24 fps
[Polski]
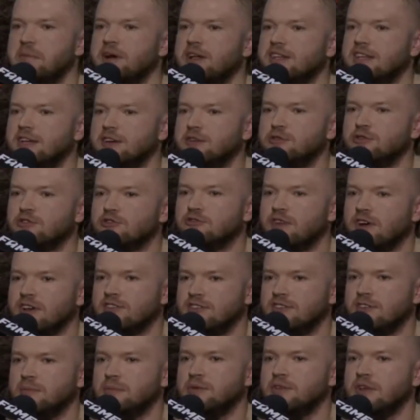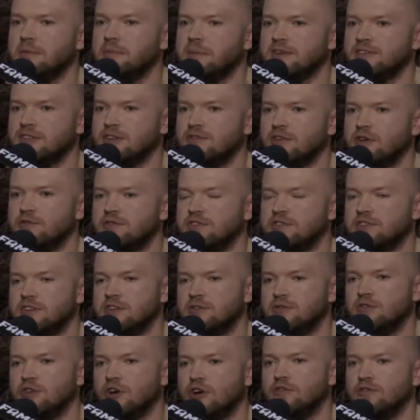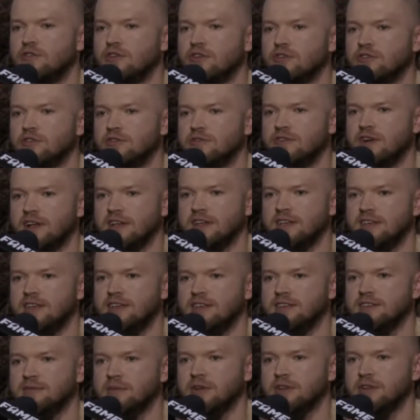Amadeusz właśnie by nie pasował wizerunkowo do walki z